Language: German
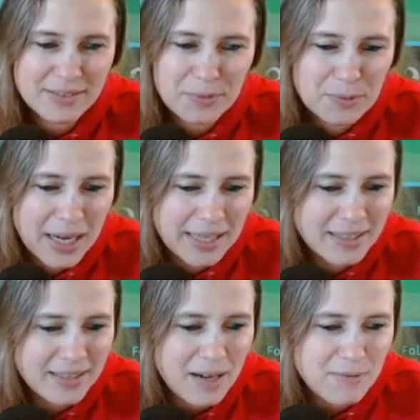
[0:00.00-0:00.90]
so also,
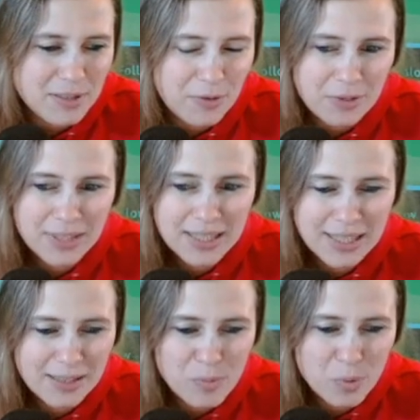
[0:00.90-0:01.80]
einige habe ich noch
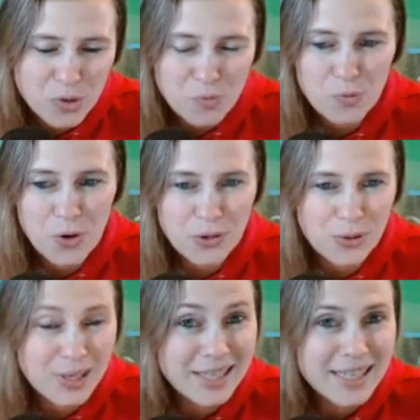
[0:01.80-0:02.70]
nie beschworen,
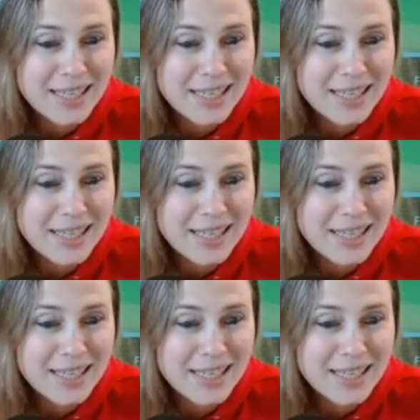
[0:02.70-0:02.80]
noch nie